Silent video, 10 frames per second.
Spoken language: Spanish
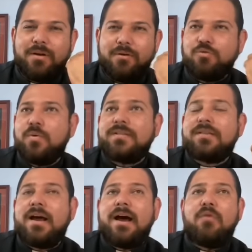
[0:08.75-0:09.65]
Nos
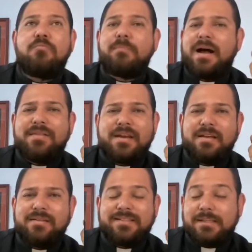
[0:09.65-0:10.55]
muestra a un
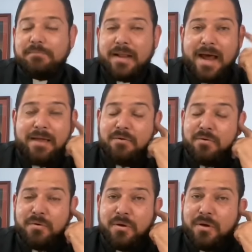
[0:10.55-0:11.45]
padre desesperado,